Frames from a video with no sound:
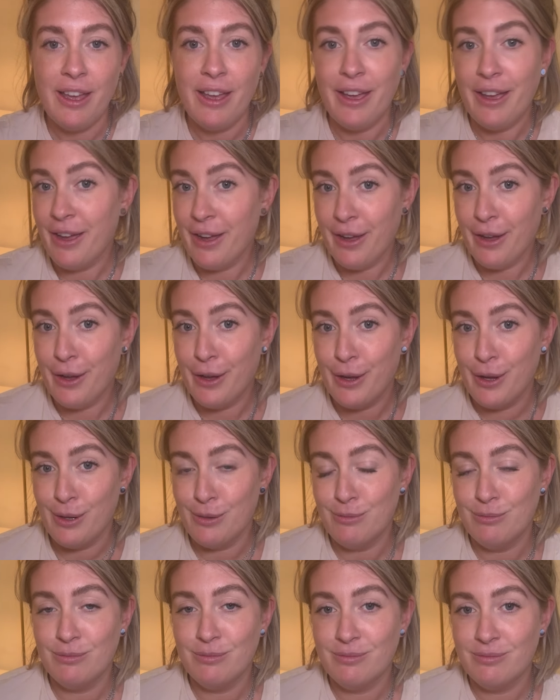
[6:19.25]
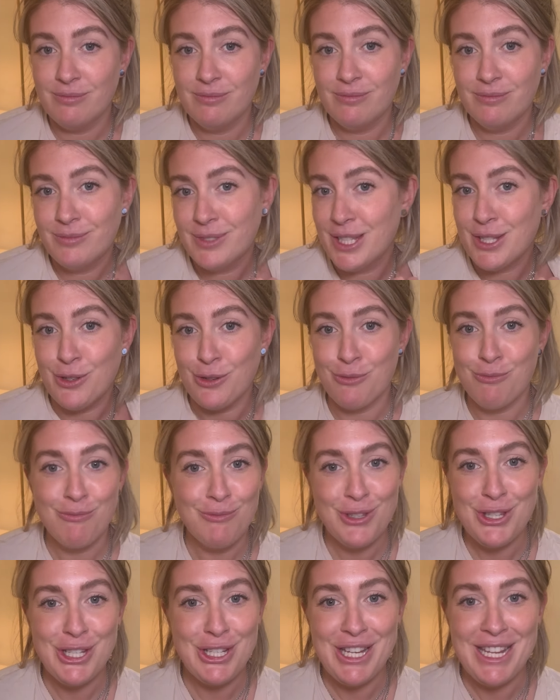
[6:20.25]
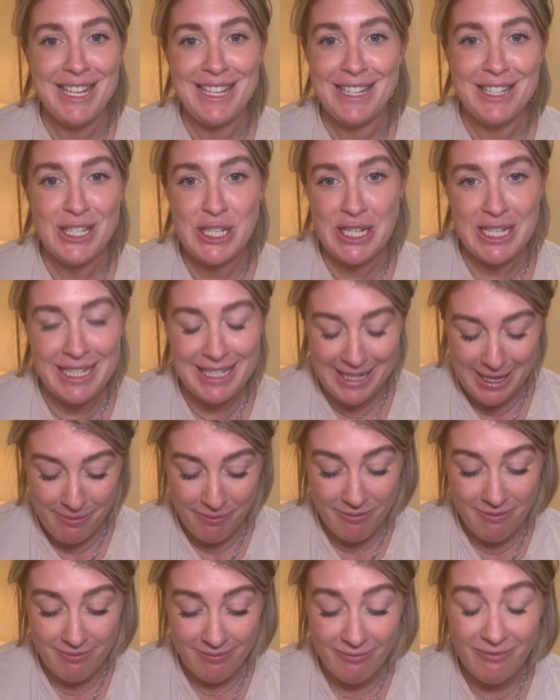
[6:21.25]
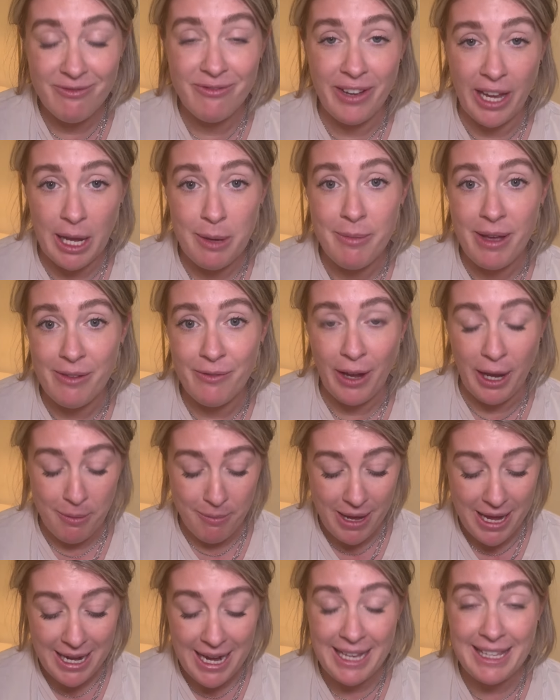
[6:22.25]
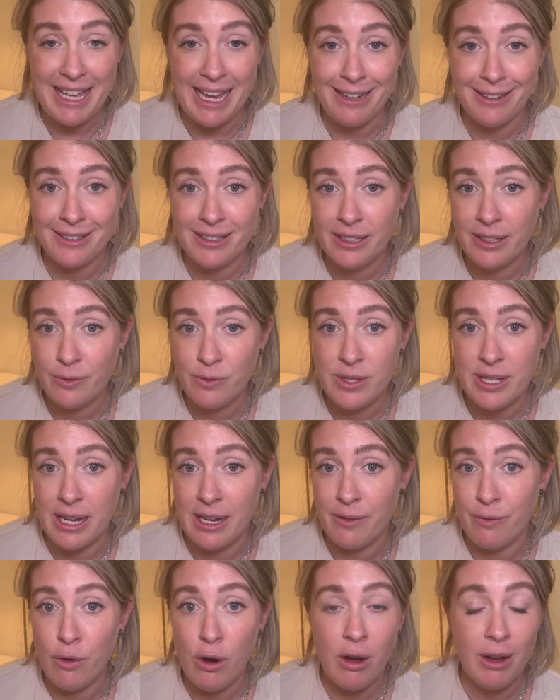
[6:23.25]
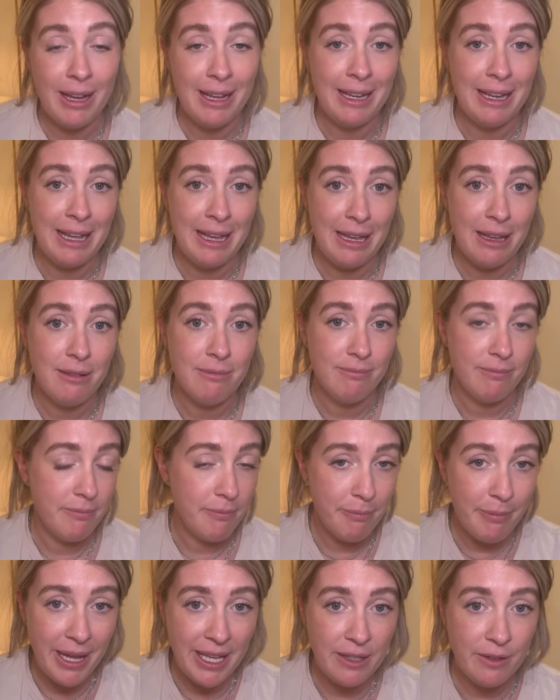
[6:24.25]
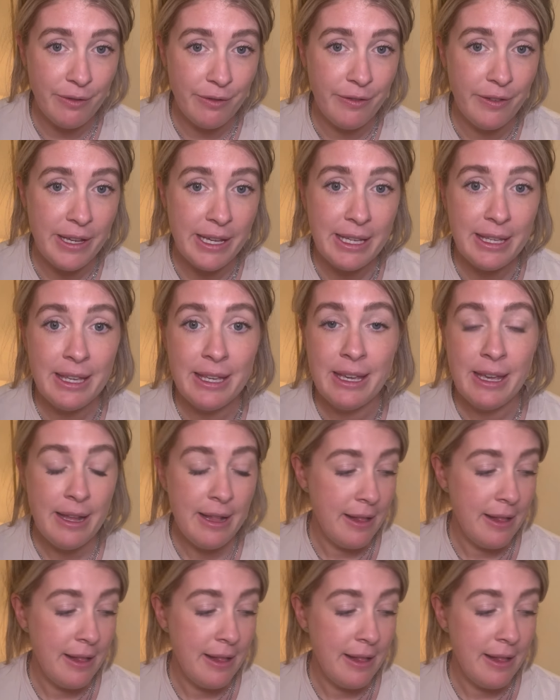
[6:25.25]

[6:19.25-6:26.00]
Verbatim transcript: Euh, c'est ça. Je les, je les, aime vraiment, vraiment. La qualité, vous allez voir, elle est magnifique.